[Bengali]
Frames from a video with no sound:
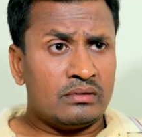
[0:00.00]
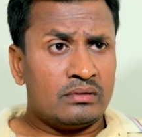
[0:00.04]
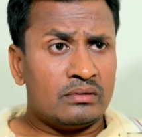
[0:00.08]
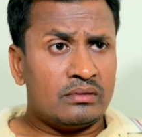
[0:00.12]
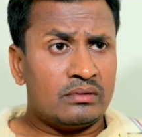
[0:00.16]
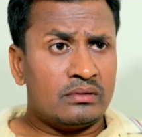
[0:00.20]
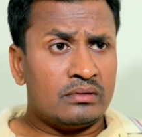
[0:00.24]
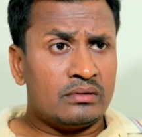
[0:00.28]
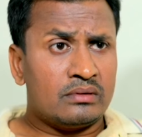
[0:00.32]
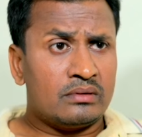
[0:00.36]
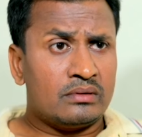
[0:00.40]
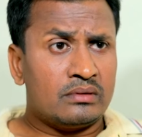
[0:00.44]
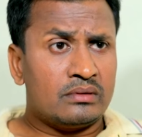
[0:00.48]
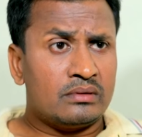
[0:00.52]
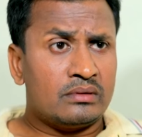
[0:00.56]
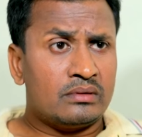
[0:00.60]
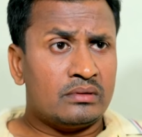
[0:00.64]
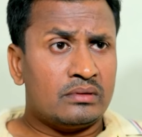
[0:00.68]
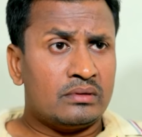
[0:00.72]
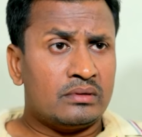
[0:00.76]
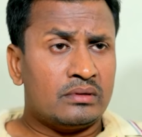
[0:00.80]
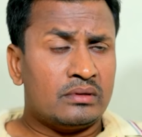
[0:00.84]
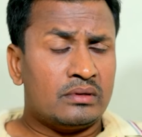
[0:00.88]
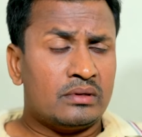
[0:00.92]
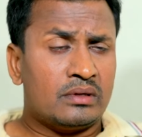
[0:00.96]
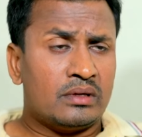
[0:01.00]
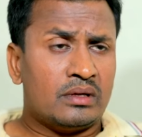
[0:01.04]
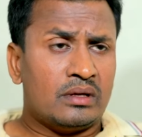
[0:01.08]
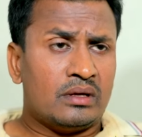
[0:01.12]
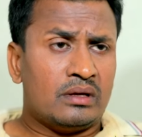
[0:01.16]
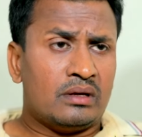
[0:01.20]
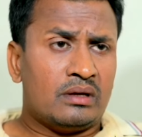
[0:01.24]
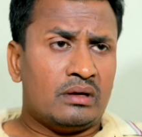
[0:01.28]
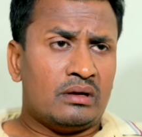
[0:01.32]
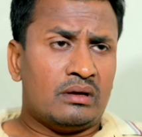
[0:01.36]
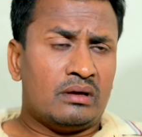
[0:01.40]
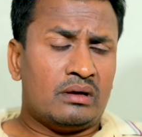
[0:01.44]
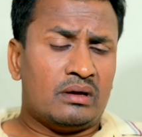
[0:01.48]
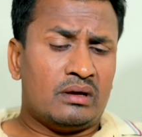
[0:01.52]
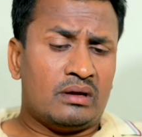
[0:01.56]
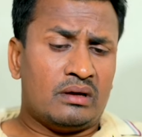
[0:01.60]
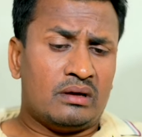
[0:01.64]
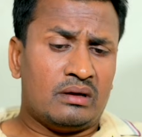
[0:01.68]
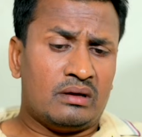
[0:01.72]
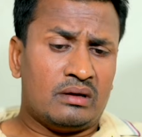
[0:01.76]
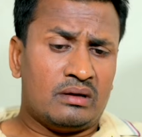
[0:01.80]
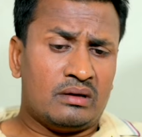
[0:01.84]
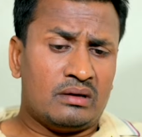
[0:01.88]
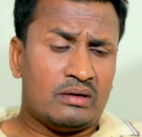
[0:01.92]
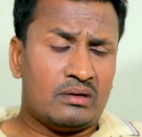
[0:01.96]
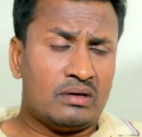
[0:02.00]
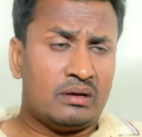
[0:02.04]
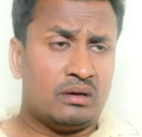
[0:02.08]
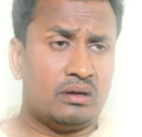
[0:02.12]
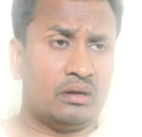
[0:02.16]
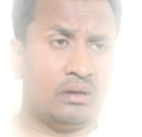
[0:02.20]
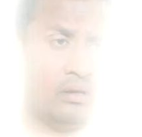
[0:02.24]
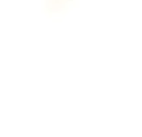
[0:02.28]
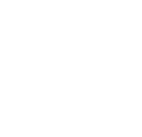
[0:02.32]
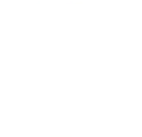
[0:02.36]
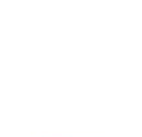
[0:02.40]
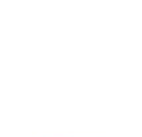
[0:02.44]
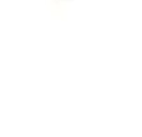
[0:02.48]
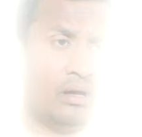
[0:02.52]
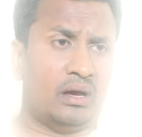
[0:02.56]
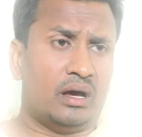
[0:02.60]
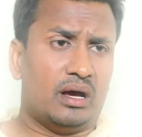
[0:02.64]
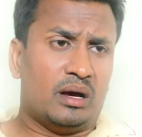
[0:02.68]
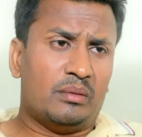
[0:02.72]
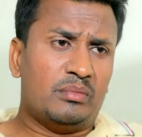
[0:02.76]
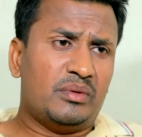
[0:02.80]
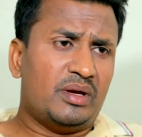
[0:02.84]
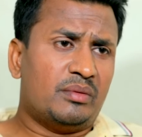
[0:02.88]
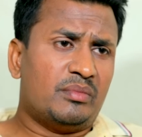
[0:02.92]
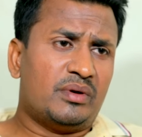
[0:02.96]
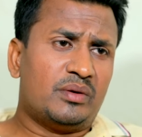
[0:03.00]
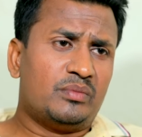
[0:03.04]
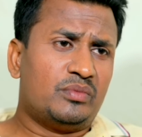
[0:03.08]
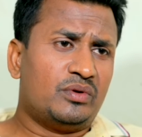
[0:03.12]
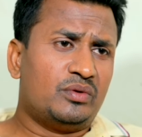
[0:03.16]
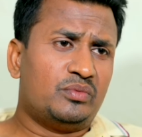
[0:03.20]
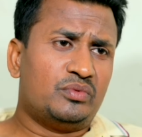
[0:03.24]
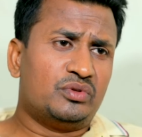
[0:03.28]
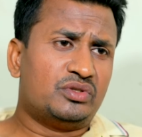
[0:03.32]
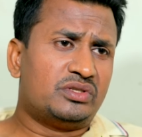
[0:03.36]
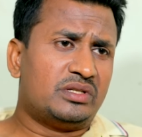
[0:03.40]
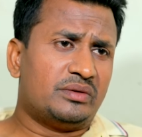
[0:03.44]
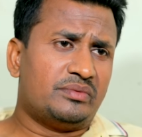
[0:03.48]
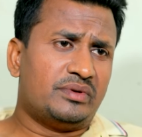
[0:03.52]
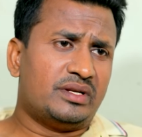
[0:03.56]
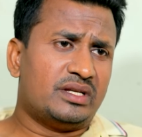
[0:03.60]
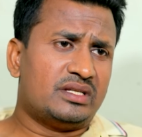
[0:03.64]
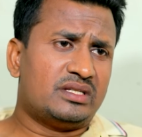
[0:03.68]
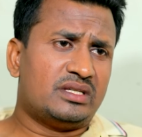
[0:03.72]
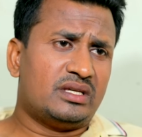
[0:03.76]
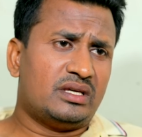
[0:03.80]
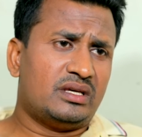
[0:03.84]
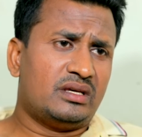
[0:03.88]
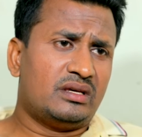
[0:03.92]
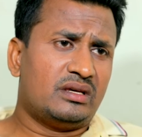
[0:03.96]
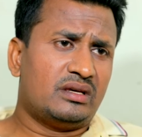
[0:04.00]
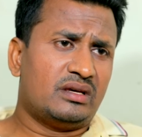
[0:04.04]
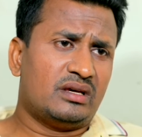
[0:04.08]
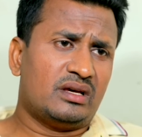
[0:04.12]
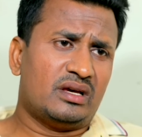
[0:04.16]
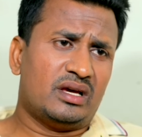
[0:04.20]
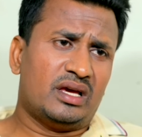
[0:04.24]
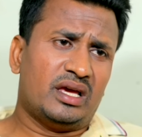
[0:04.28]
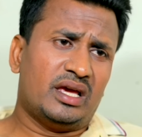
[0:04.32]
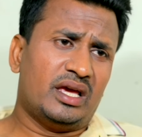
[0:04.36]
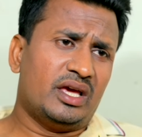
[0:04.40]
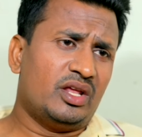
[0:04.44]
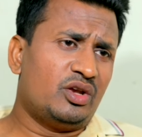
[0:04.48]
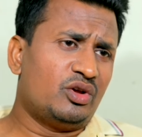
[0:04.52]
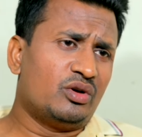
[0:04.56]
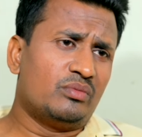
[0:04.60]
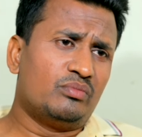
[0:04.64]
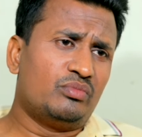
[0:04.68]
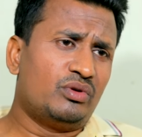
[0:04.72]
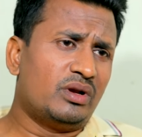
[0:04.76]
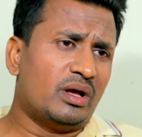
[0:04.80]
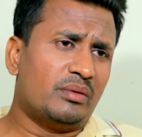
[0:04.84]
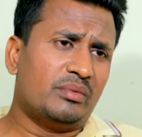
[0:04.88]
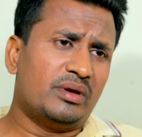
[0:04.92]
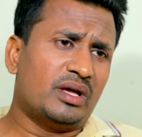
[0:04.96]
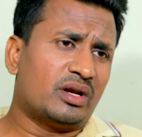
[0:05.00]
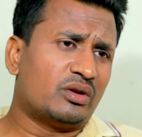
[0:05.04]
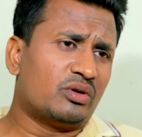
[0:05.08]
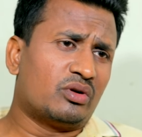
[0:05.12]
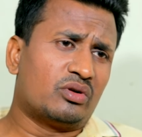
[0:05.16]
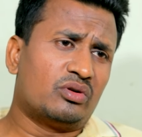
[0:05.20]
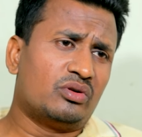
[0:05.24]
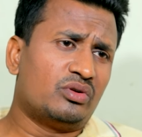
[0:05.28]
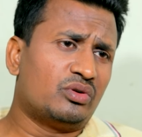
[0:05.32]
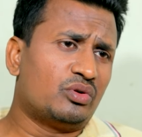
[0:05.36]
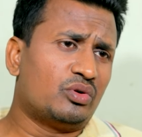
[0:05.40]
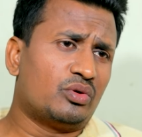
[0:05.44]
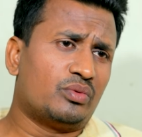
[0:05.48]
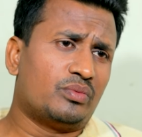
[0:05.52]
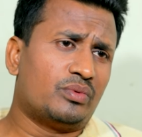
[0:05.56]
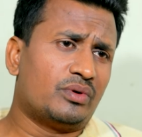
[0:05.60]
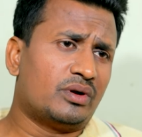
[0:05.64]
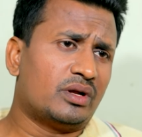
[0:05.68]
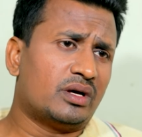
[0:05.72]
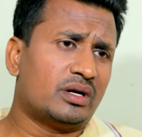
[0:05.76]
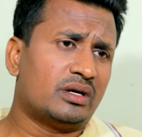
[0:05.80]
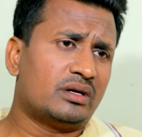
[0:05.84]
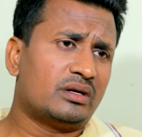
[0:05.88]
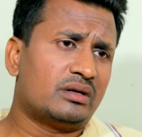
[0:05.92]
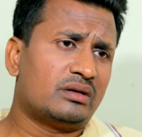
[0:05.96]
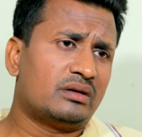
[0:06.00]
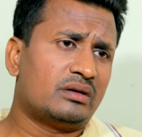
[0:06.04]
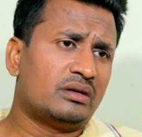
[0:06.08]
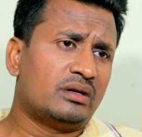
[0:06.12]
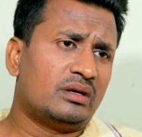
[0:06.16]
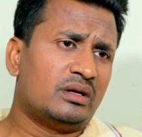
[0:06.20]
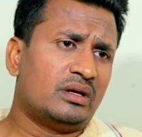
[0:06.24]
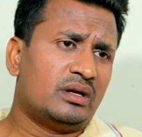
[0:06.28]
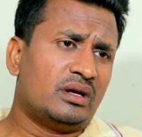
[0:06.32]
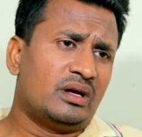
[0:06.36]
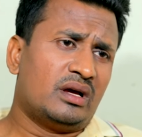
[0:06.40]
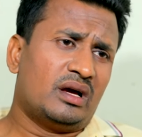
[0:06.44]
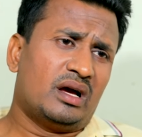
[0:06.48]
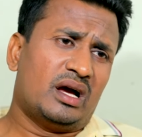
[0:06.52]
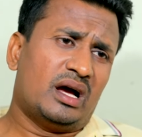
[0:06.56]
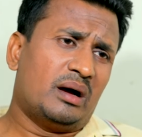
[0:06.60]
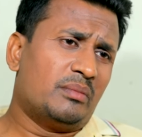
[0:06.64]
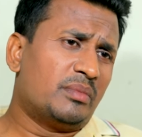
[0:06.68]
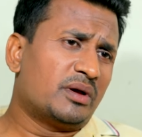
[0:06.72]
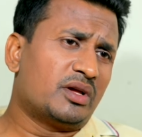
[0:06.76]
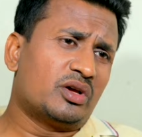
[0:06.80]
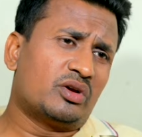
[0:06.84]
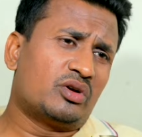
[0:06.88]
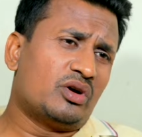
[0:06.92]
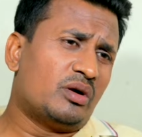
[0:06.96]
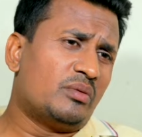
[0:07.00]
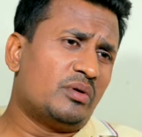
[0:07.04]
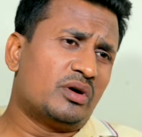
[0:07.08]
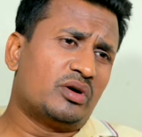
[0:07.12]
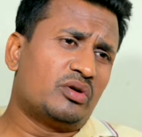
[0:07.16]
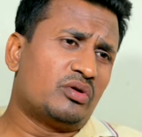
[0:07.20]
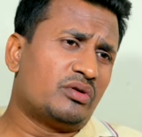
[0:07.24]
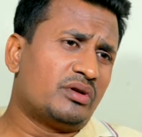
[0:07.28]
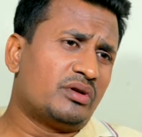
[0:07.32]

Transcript: হয়ে সব শোনে আর বলে আমি আমার ভুল বুঝতে পেরেছি এরকম ভুল আর করব না আমাকে ক্ষমা করো